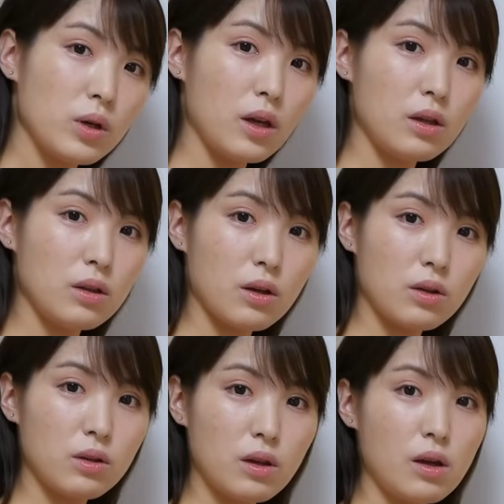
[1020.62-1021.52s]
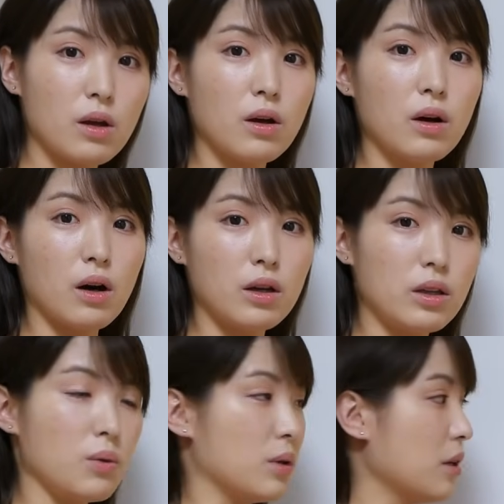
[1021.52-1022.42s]
桂に対して相
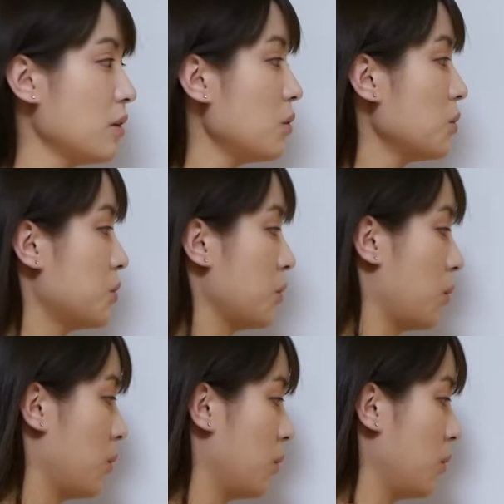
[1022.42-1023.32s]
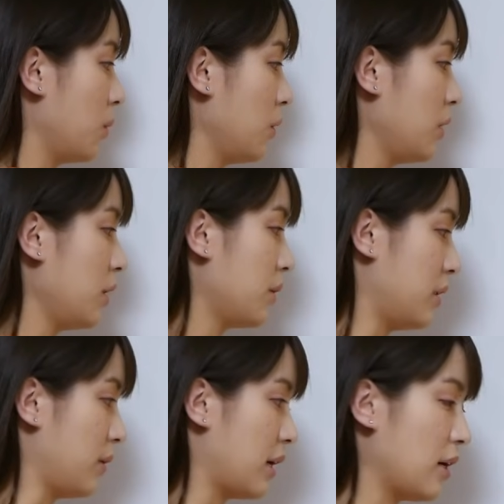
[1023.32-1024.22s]
手はなな六歩とじわ
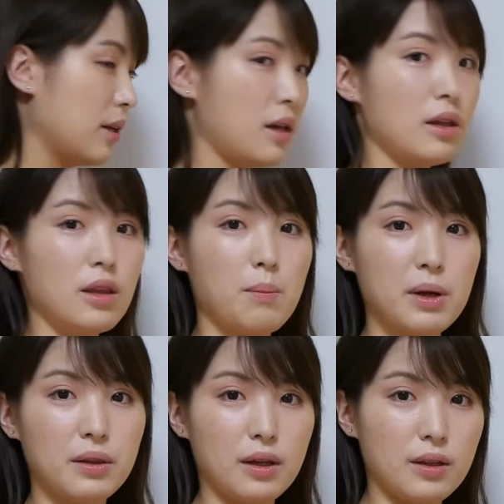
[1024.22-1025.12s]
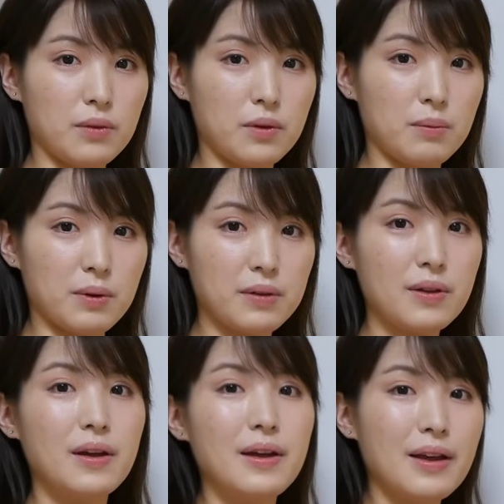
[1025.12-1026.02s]
じわ迫ってきたとします。
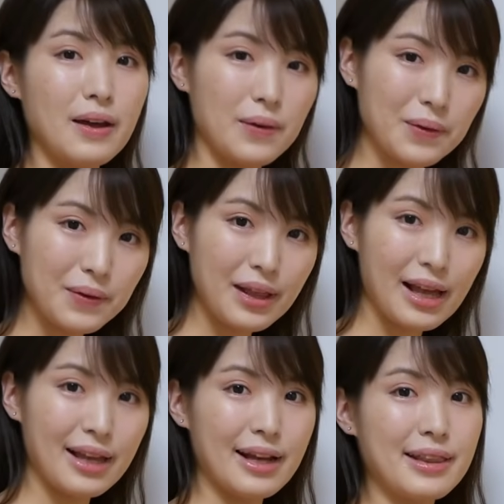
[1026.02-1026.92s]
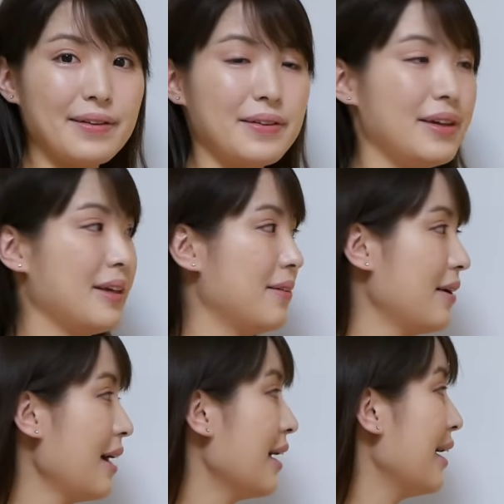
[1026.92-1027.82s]
ここでやってほしい
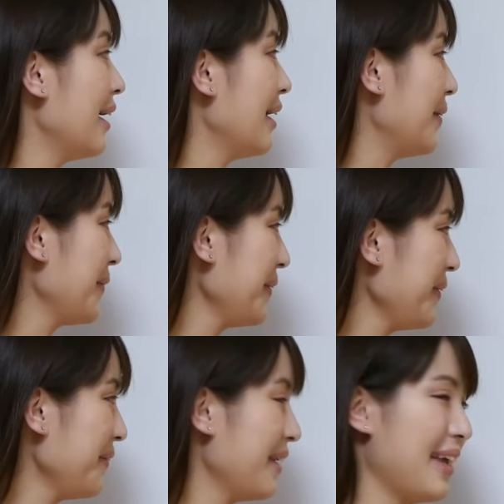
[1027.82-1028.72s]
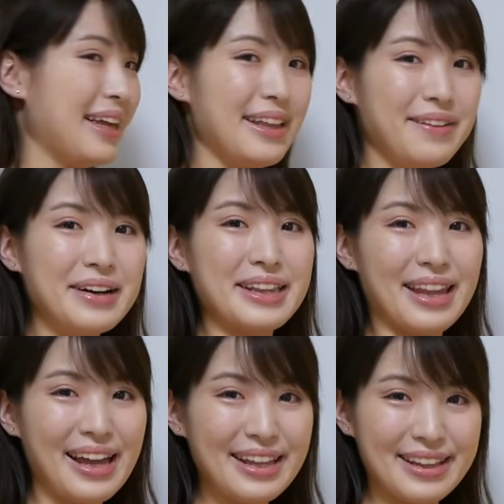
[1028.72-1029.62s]
のがろく四桂では
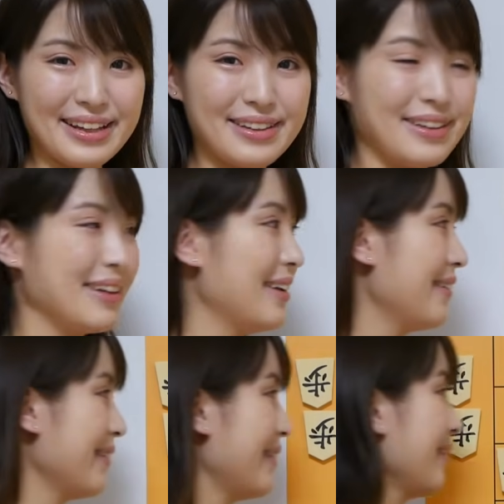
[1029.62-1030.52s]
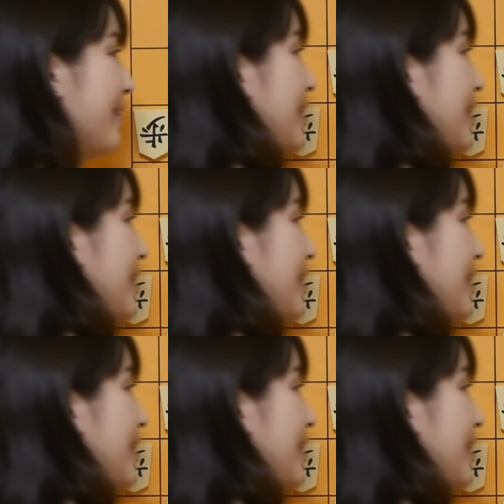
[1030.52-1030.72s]
ないんです。ろく四